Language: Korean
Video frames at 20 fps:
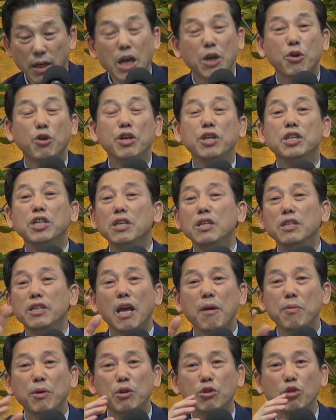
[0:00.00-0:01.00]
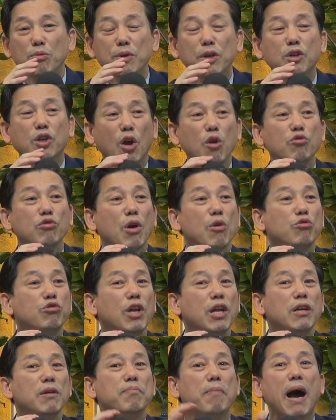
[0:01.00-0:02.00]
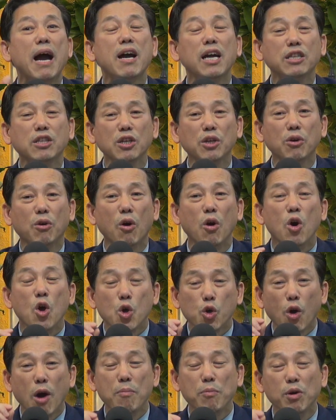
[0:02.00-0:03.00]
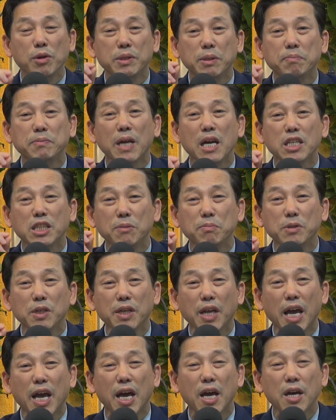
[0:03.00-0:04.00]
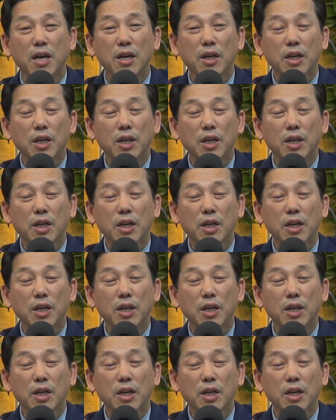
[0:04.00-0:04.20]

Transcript: 귀신은 내버려 두면 결국에 우리를 망가뜨리고, 요한복음 10장 10절에